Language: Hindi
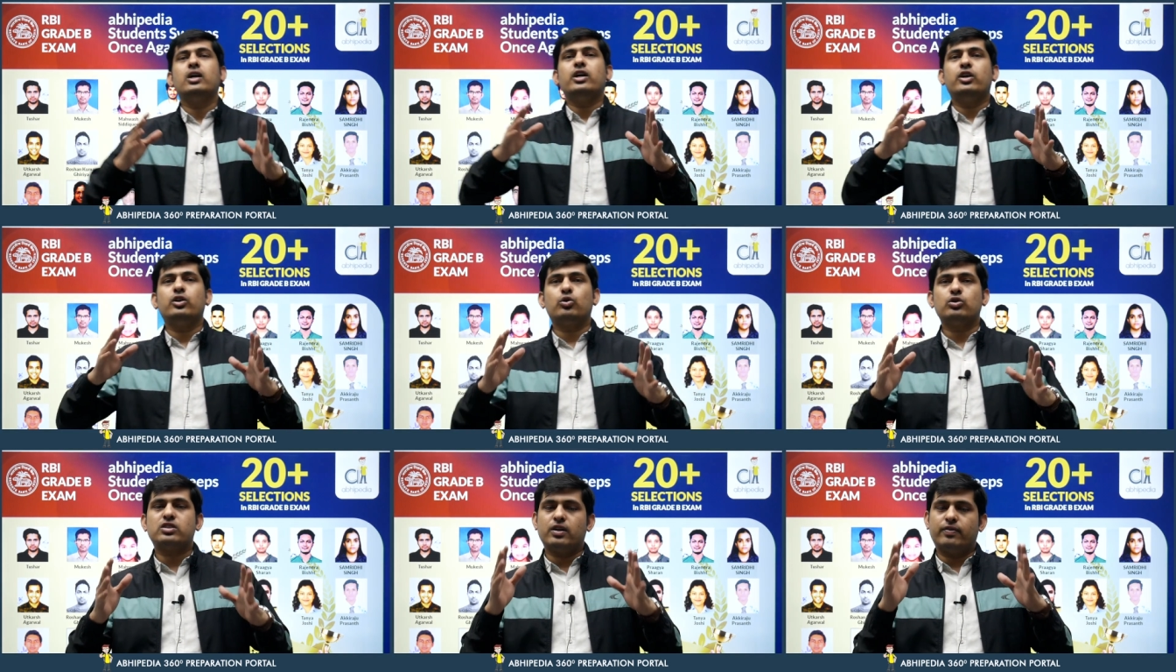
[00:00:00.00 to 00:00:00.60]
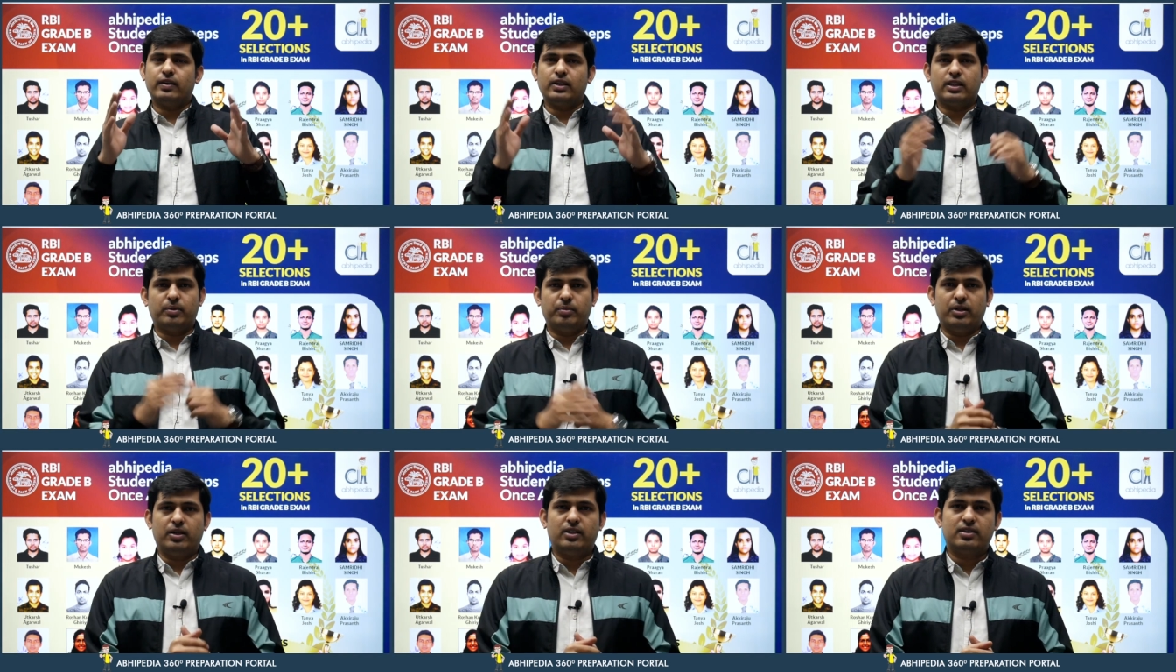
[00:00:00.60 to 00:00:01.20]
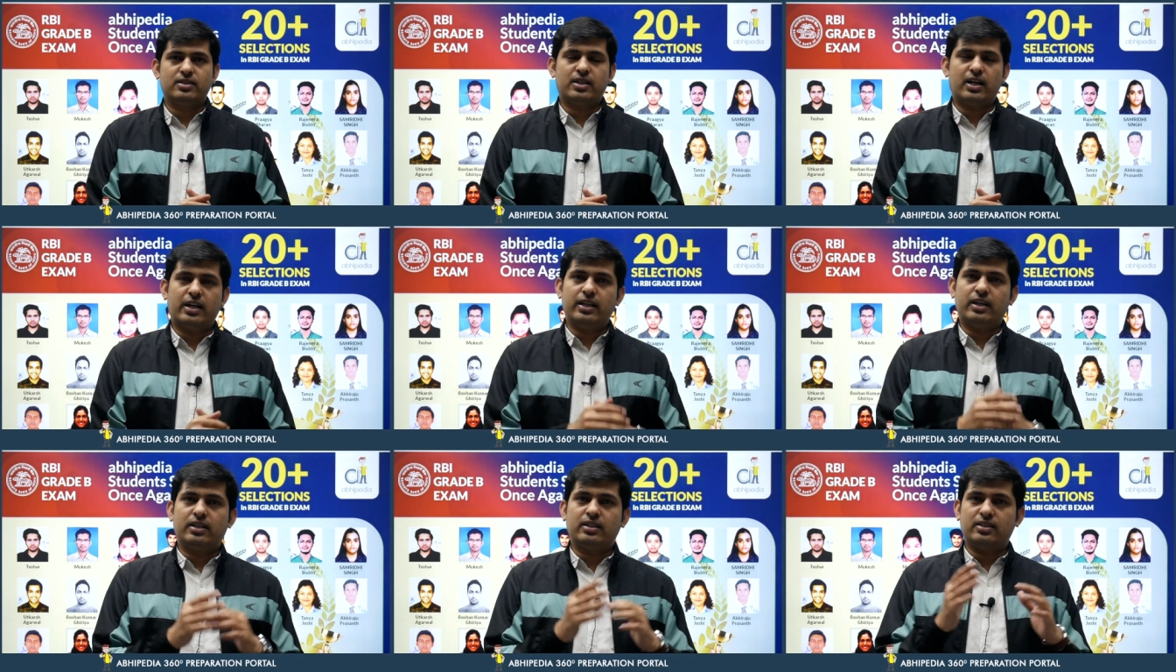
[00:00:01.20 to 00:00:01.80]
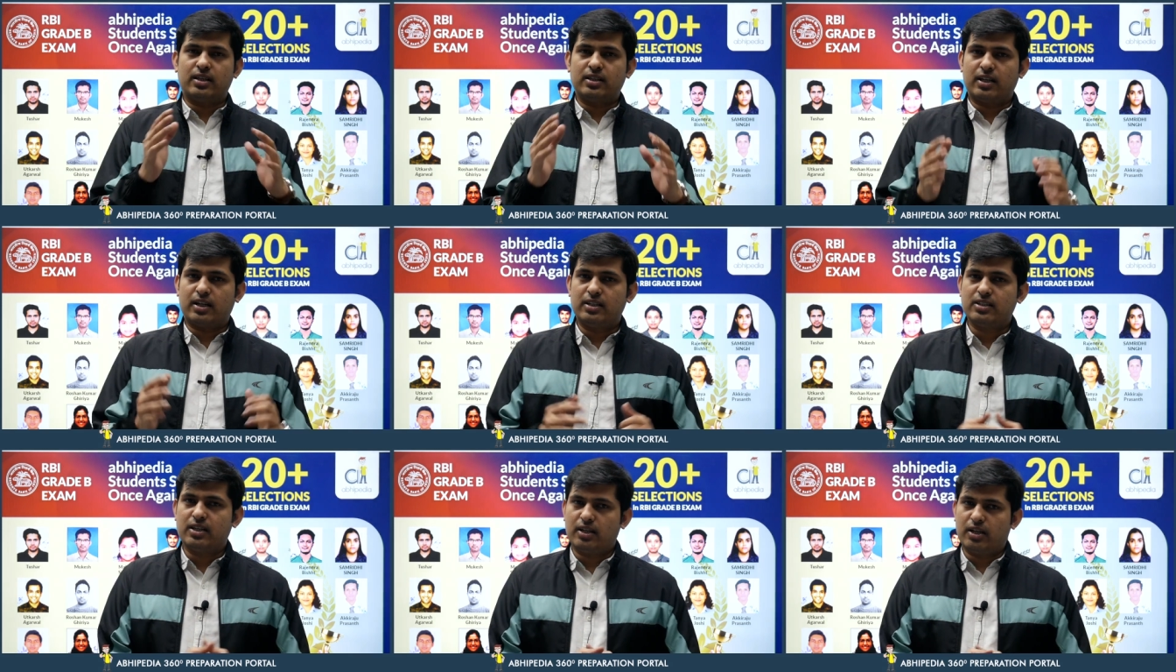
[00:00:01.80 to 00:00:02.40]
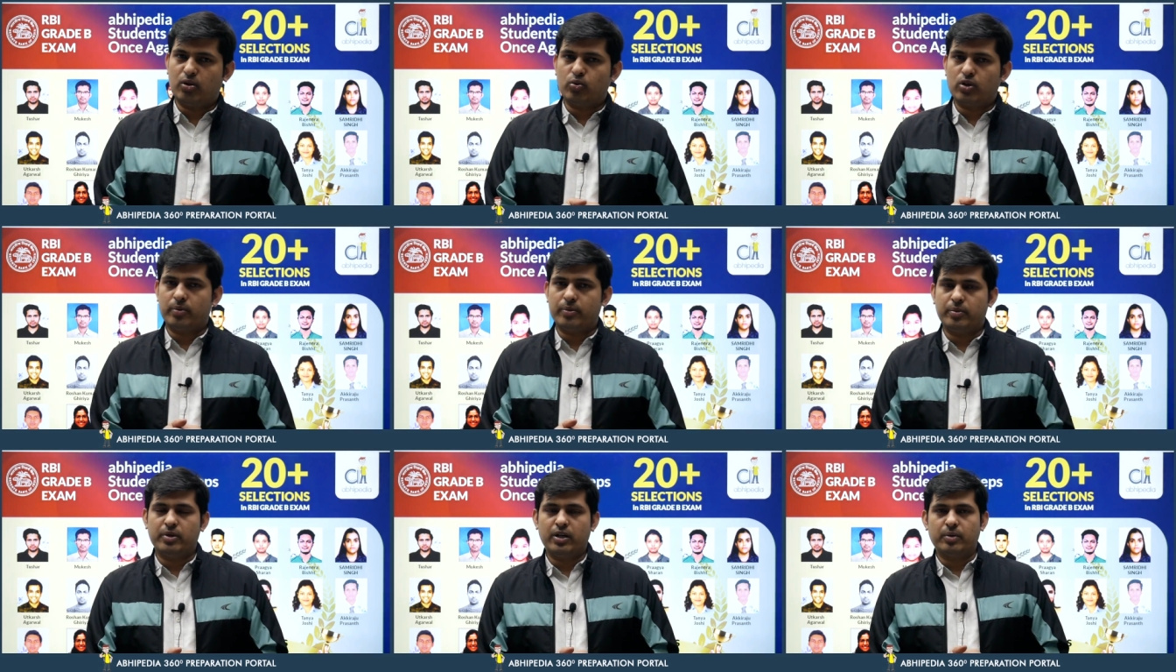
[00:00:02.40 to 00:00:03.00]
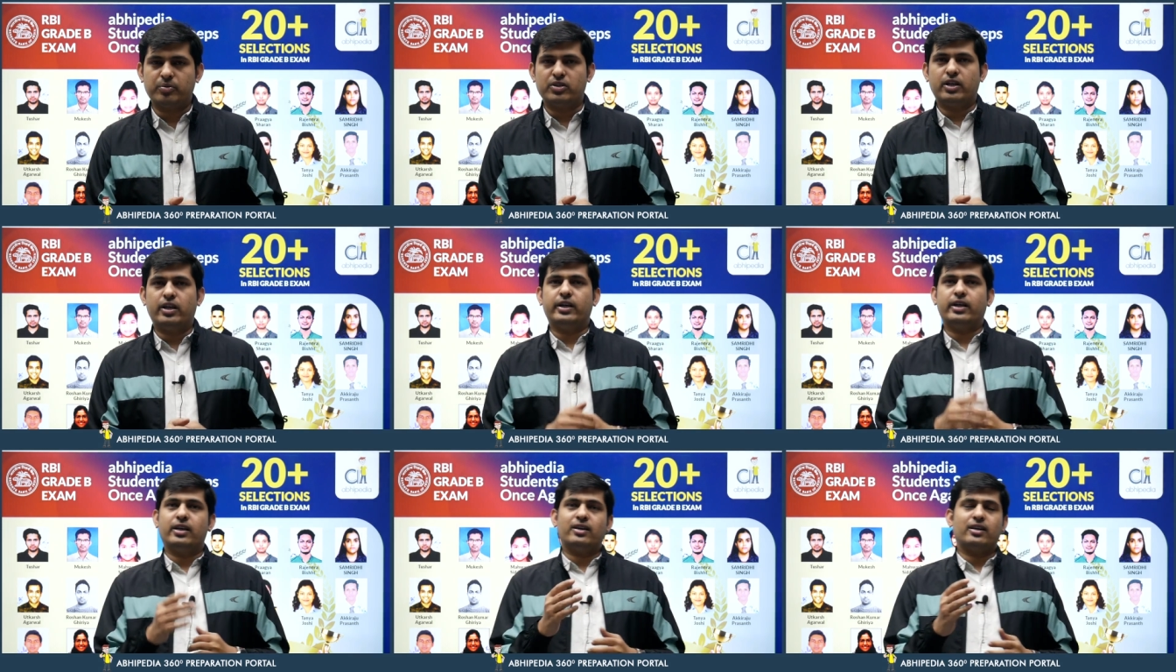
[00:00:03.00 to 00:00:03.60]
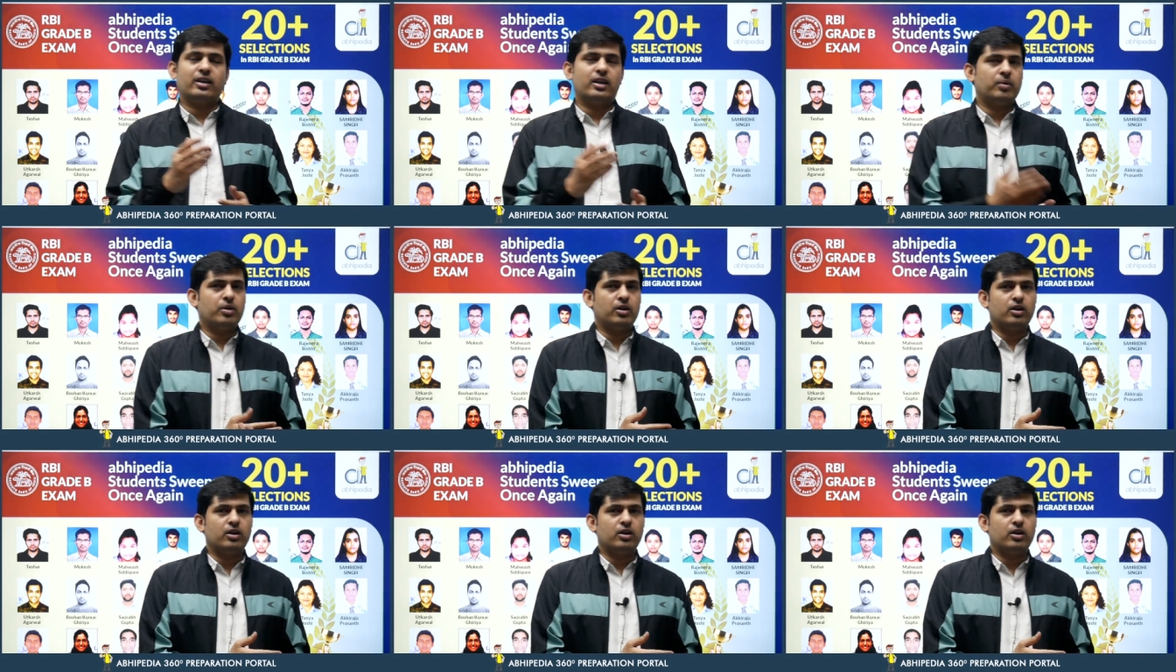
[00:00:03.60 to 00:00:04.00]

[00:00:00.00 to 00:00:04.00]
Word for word: इनको सफलता मिली सारे जानकारी लाऊंगा मैं भी आपसे एक एक करके